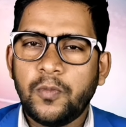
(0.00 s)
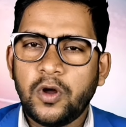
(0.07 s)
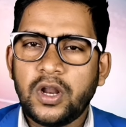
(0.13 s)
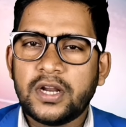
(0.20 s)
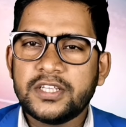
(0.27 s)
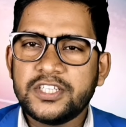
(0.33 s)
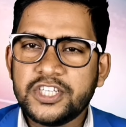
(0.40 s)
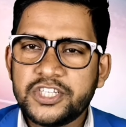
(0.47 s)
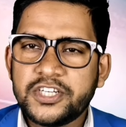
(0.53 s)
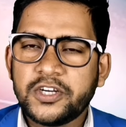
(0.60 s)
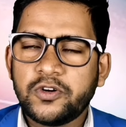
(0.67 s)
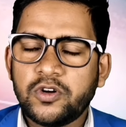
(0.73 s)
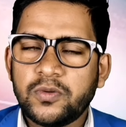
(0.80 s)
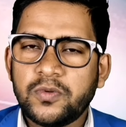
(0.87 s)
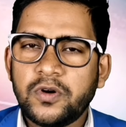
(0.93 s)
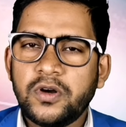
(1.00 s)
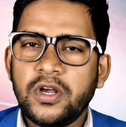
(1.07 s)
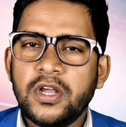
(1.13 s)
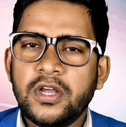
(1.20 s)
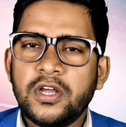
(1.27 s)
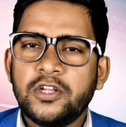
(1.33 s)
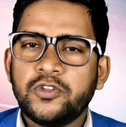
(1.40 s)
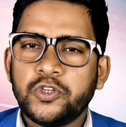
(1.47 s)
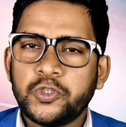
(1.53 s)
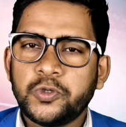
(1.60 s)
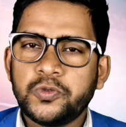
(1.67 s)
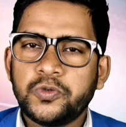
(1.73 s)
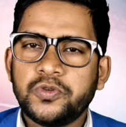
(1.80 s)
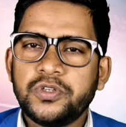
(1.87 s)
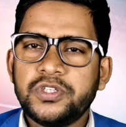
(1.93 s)
বলার চেষ্টা করব তো
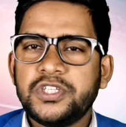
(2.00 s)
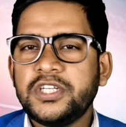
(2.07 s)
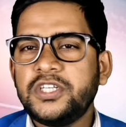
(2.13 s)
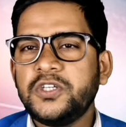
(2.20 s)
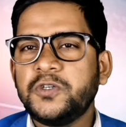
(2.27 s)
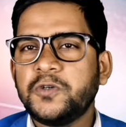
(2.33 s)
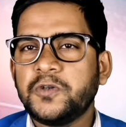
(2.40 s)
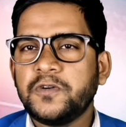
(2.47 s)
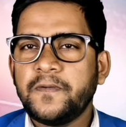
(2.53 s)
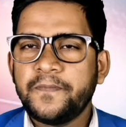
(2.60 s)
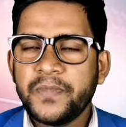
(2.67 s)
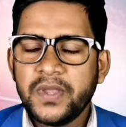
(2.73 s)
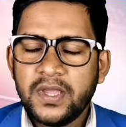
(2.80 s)
শুনুন সেটি হলো